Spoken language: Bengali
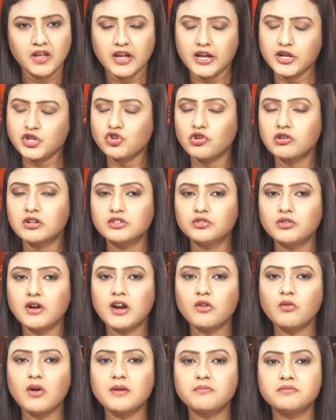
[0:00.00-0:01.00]
এই সংক্রান্ত
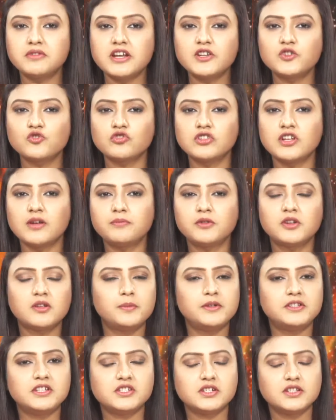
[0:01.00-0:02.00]
আরও আপডেট যদি আপনারা
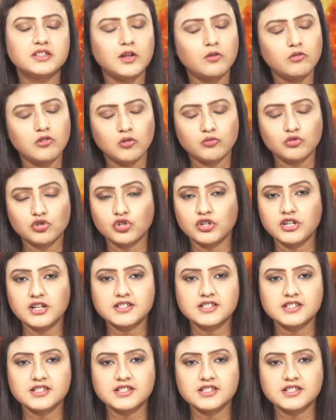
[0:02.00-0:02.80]
পেতে চান তাহলে অবশ্যই আজ